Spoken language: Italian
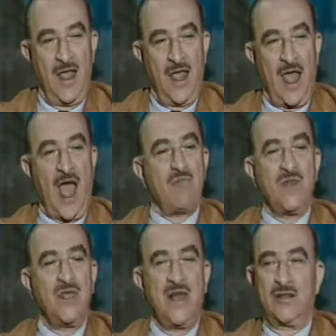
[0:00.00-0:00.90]
a
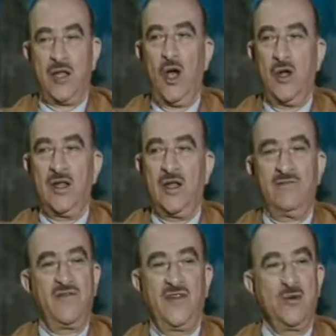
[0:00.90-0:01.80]
mi la tonna
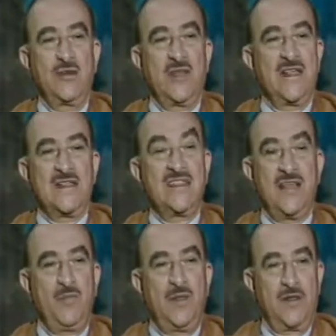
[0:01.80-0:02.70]
venuta
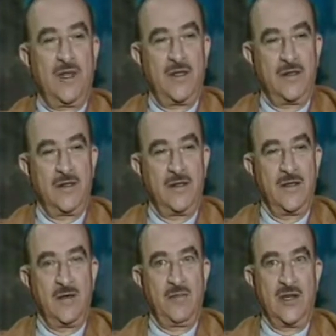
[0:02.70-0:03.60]
insipita,
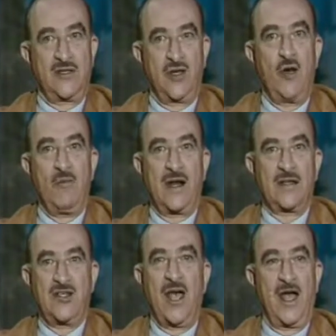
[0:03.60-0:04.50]
perciò
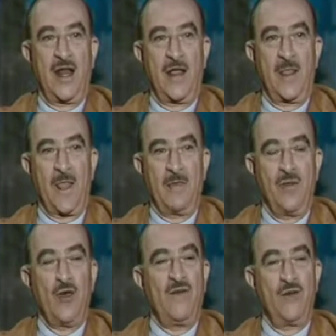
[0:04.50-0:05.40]
marciare
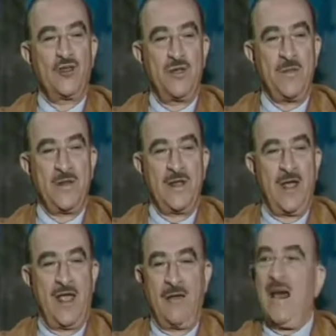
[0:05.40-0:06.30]
mio velocipita
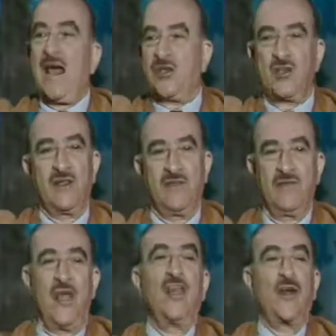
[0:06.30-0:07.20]
e march
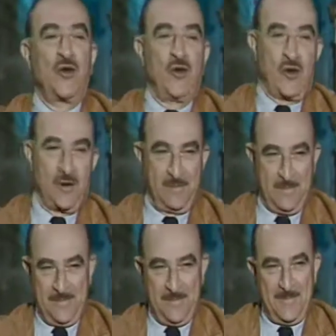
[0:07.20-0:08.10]
viene ancora.
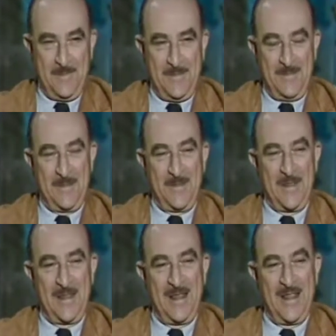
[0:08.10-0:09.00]
Allora, quest'età